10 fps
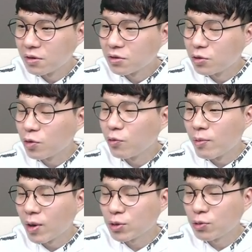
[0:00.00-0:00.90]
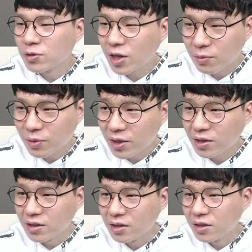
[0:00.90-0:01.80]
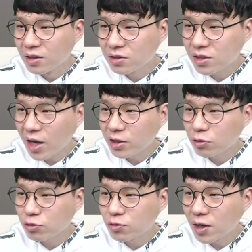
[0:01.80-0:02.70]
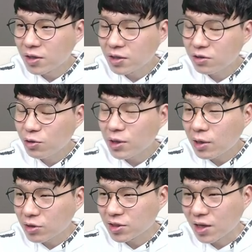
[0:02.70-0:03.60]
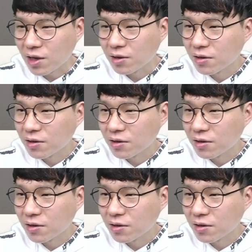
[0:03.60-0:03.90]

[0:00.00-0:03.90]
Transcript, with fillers: 그리고 외모가 좋은 사람이 사회적 순환이 뛰어날 것이다.